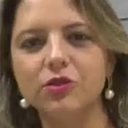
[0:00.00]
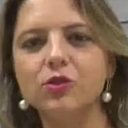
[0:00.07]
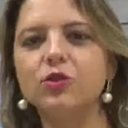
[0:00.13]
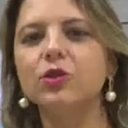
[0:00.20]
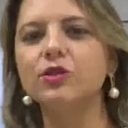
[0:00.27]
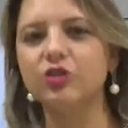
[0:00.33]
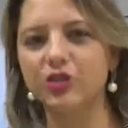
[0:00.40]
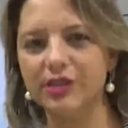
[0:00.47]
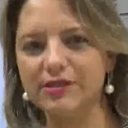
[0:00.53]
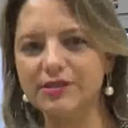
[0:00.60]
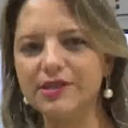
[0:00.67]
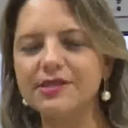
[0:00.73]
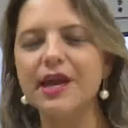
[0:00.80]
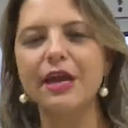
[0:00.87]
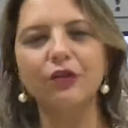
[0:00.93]
dos
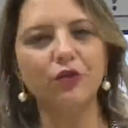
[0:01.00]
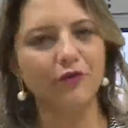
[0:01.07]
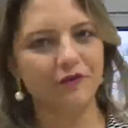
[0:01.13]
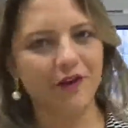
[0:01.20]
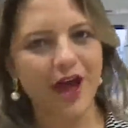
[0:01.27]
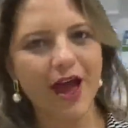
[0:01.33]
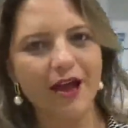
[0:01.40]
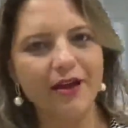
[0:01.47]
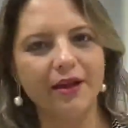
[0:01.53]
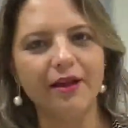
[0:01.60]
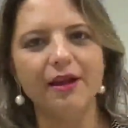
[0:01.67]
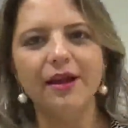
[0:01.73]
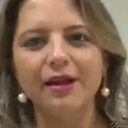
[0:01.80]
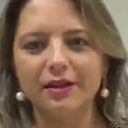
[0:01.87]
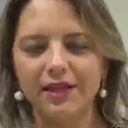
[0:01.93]
lojistas renovarem
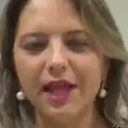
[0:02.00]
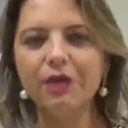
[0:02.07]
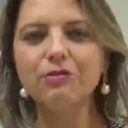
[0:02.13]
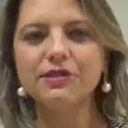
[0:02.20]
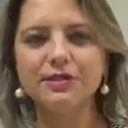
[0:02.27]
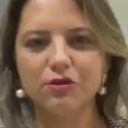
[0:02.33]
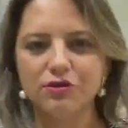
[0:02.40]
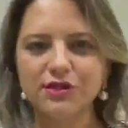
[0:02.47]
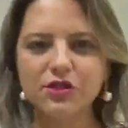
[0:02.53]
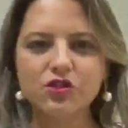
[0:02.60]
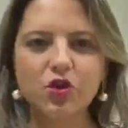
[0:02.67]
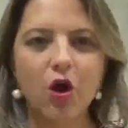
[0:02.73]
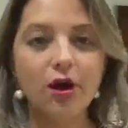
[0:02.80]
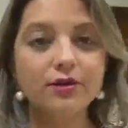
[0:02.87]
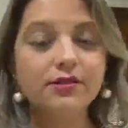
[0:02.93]
né, os seus
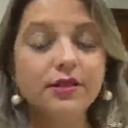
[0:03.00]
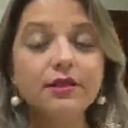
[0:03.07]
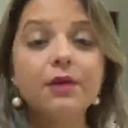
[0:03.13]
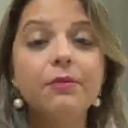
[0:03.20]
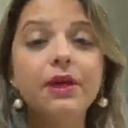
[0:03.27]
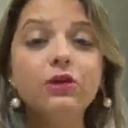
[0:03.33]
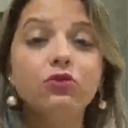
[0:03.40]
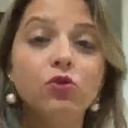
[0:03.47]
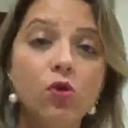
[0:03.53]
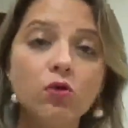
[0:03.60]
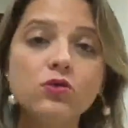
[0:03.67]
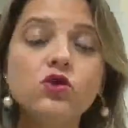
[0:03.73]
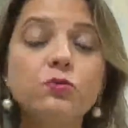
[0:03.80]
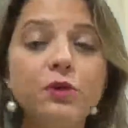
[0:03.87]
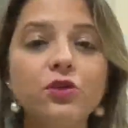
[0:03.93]
estoques e também do
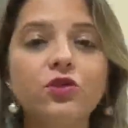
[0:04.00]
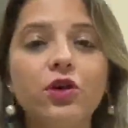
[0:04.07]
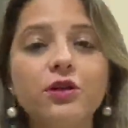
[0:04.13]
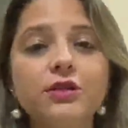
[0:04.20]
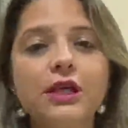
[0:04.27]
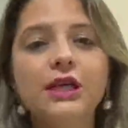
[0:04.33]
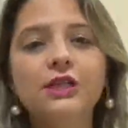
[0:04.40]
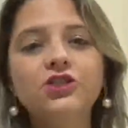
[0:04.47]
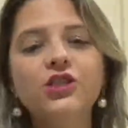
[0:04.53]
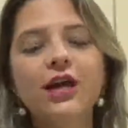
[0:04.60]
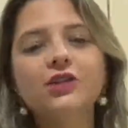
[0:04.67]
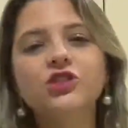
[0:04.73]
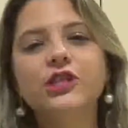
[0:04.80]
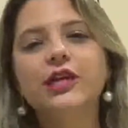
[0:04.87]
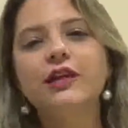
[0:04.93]
consumidor de
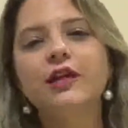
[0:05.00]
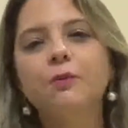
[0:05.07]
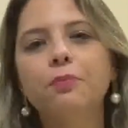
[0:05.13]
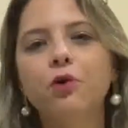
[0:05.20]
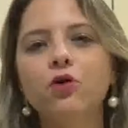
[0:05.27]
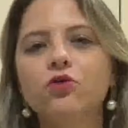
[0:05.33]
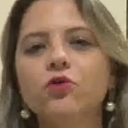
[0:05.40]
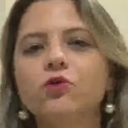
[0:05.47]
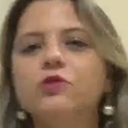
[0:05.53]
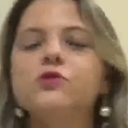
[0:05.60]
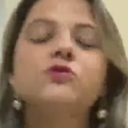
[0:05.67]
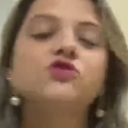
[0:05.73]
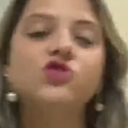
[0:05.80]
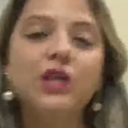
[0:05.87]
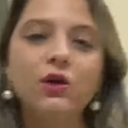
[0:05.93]
adquirir
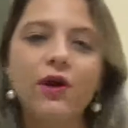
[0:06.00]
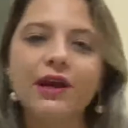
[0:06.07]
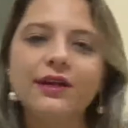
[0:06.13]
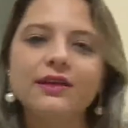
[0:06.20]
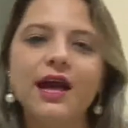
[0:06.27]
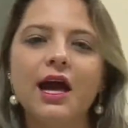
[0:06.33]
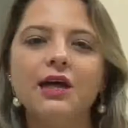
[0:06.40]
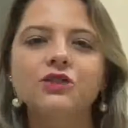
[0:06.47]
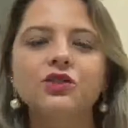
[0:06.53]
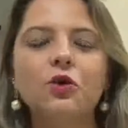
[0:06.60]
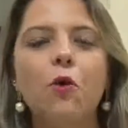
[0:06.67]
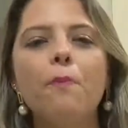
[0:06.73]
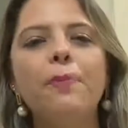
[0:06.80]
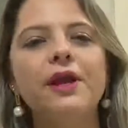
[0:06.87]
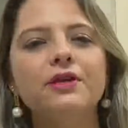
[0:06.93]
produtos de qualidade
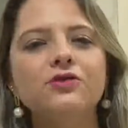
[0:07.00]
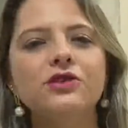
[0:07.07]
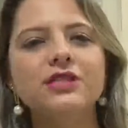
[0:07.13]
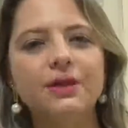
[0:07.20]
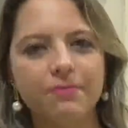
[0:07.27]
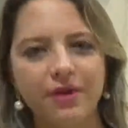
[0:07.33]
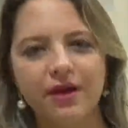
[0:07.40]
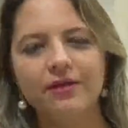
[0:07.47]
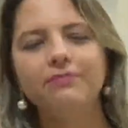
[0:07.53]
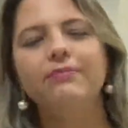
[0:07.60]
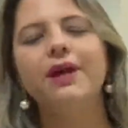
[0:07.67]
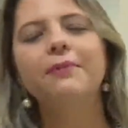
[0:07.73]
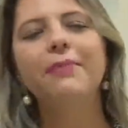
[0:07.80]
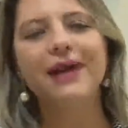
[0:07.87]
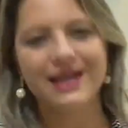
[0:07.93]
com preços também
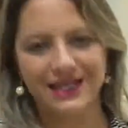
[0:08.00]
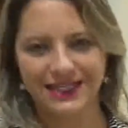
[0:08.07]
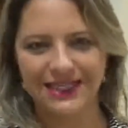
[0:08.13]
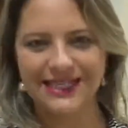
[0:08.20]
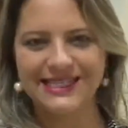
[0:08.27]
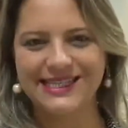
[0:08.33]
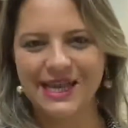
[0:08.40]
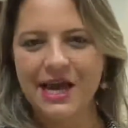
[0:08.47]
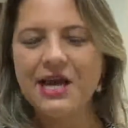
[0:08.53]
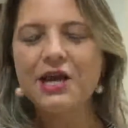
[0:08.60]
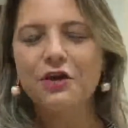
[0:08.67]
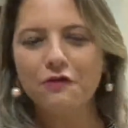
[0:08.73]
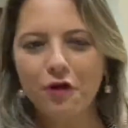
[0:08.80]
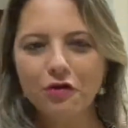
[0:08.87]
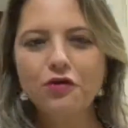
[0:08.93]
bem bacanas.
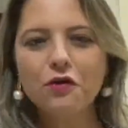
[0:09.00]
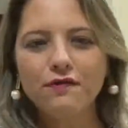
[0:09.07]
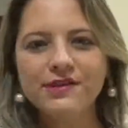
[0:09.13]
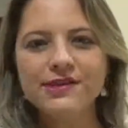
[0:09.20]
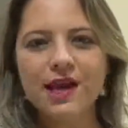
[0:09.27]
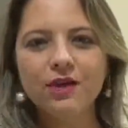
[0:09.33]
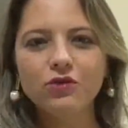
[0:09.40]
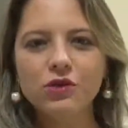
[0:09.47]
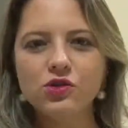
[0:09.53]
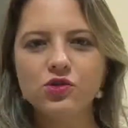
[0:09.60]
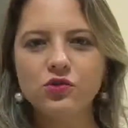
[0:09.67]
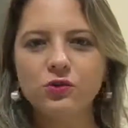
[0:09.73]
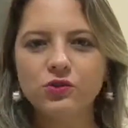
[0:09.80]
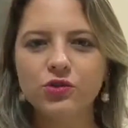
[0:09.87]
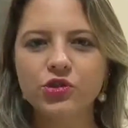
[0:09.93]
Eu volto com você aí no
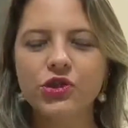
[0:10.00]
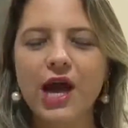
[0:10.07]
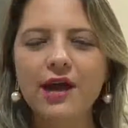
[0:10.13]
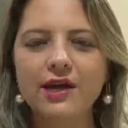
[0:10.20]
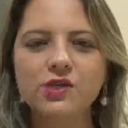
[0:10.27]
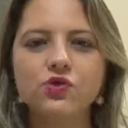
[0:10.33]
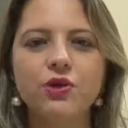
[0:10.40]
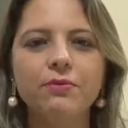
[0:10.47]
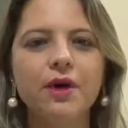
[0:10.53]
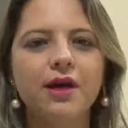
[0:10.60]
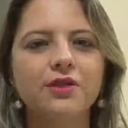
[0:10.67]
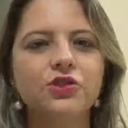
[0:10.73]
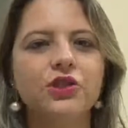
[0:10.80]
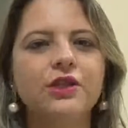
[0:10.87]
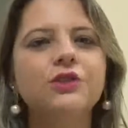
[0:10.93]
estúdio, Chagas, com
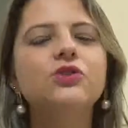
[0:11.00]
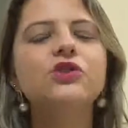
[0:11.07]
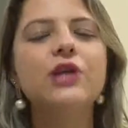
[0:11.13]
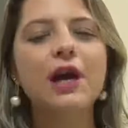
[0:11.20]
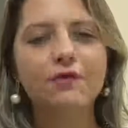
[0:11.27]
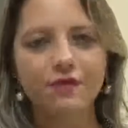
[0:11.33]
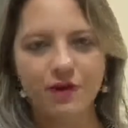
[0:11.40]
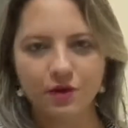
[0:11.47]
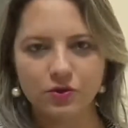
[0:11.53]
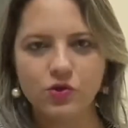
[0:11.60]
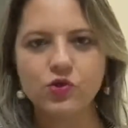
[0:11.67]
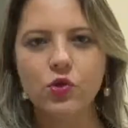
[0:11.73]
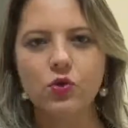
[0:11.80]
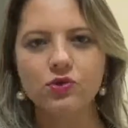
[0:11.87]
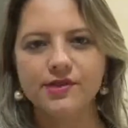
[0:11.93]
imagens de Rafael
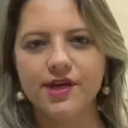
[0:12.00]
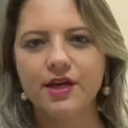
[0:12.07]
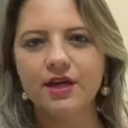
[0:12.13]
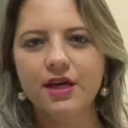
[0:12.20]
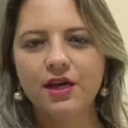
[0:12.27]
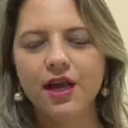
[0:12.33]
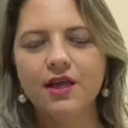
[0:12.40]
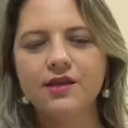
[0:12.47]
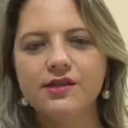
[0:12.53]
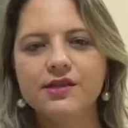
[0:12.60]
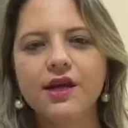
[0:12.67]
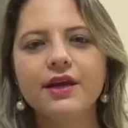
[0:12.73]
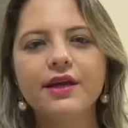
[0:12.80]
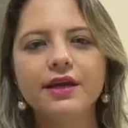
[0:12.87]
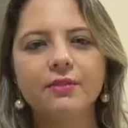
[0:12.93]
Souza,
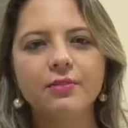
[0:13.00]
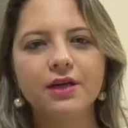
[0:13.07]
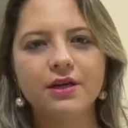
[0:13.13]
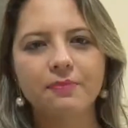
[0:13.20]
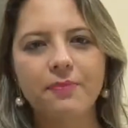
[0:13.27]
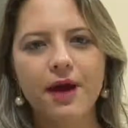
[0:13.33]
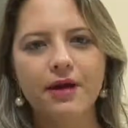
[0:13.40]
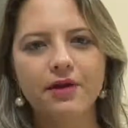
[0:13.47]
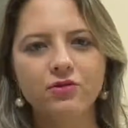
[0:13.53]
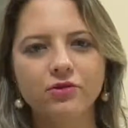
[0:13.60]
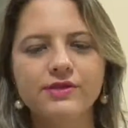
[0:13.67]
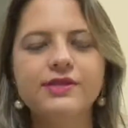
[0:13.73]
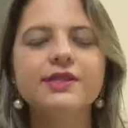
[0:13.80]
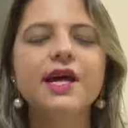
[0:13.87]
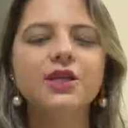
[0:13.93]
Larissa Gribler para o
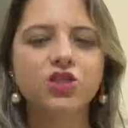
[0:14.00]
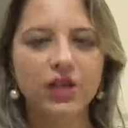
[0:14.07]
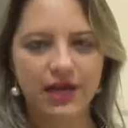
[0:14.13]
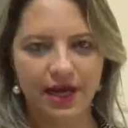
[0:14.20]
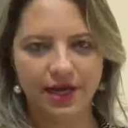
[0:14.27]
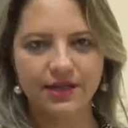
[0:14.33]
Cidade Alerta.